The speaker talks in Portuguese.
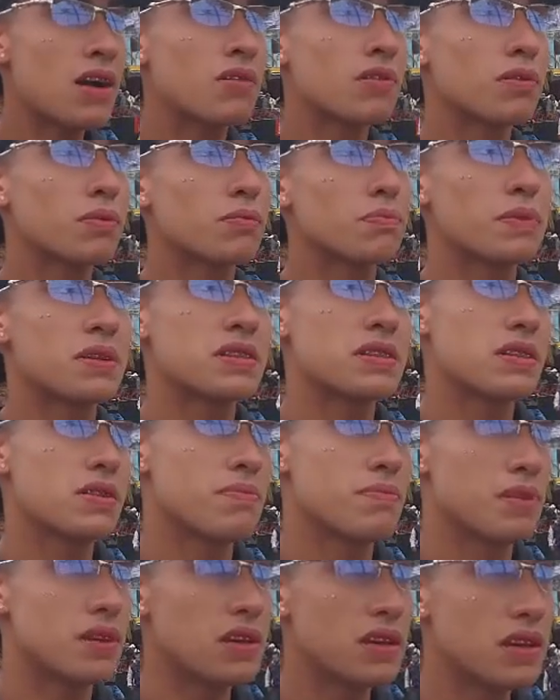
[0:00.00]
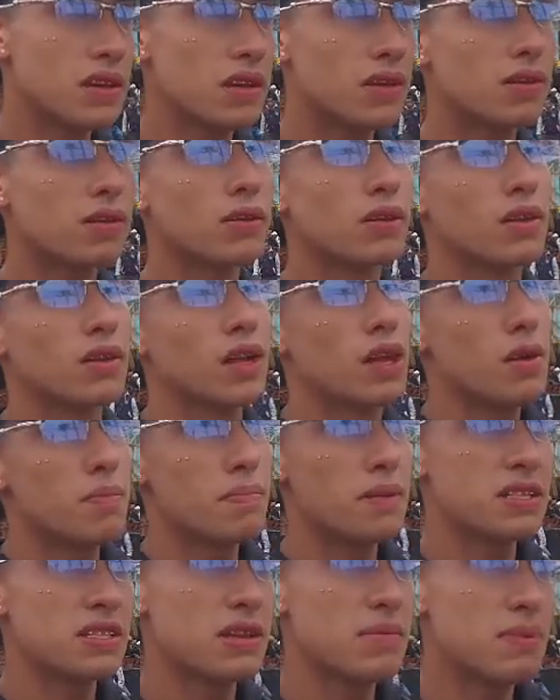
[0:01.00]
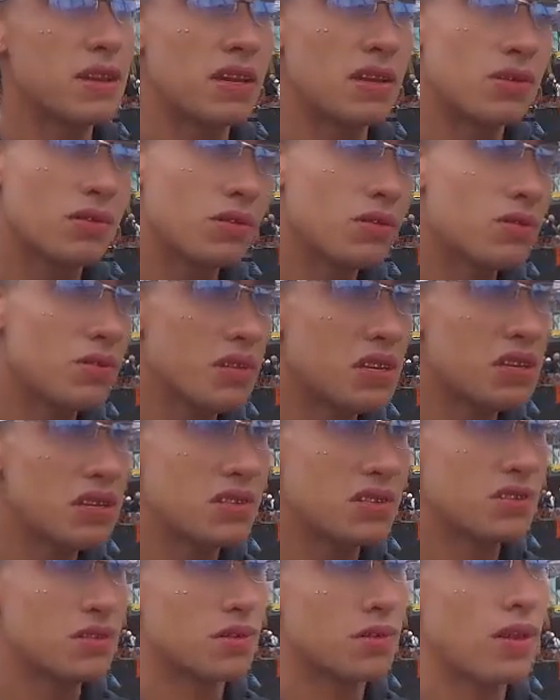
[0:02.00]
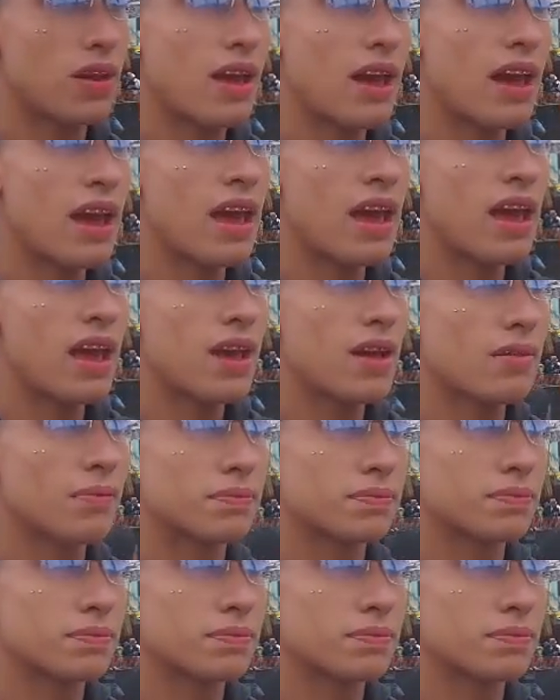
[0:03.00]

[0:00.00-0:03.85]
eu percebi, percebi que tudo isso é,